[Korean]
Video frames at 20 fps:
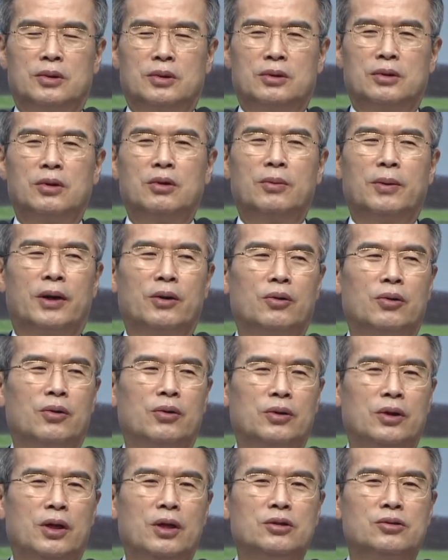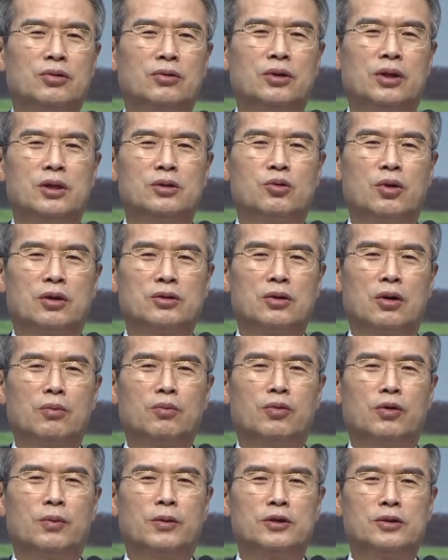그게 바로 예수 그리스도의
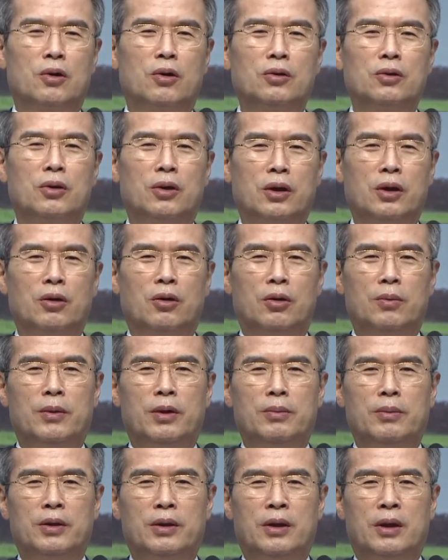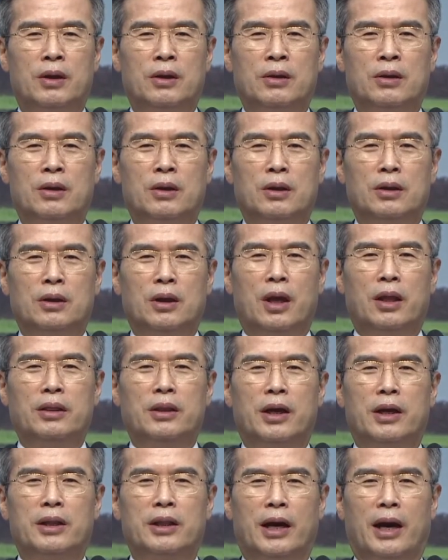성품이 성령의 열매입니다.
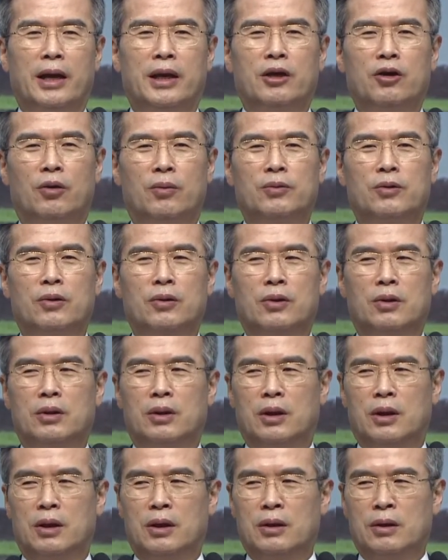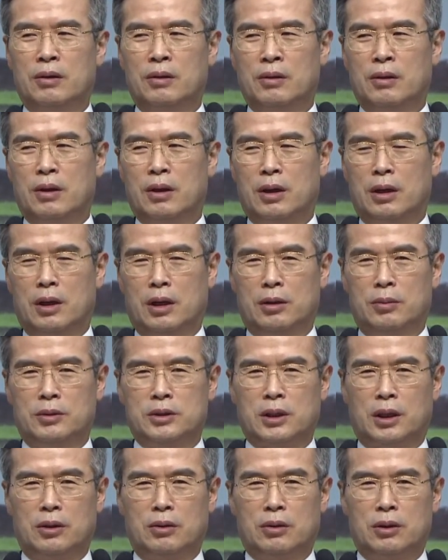옛날에 나에게 없던 건데 하나님의
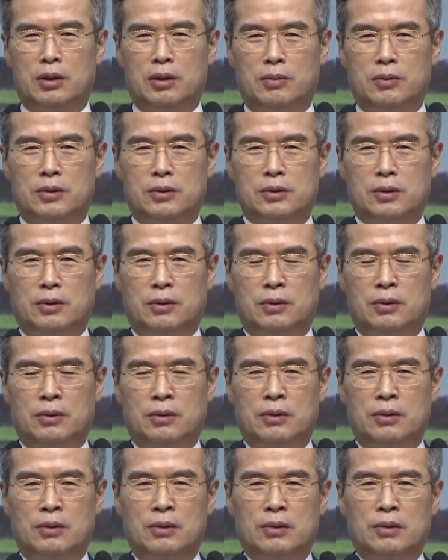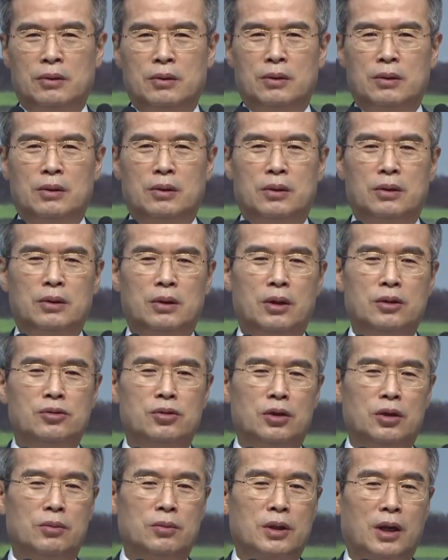자녀가 되면서
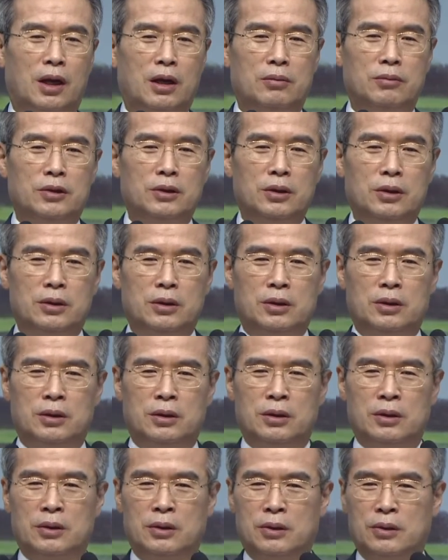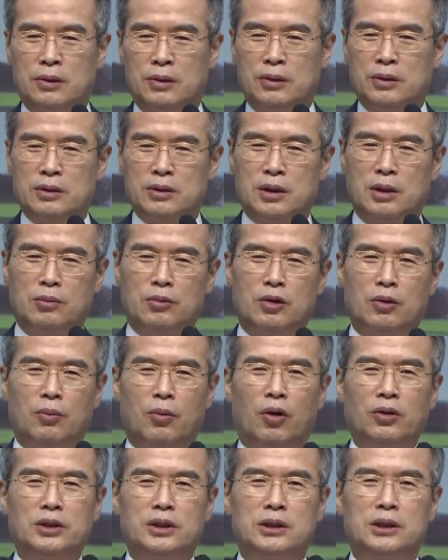예수님 닮은 이런 참으로
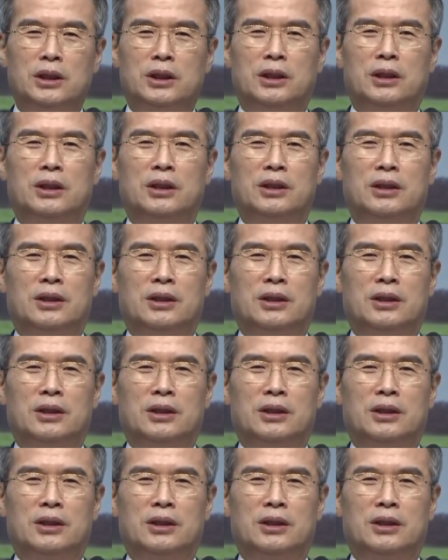멋진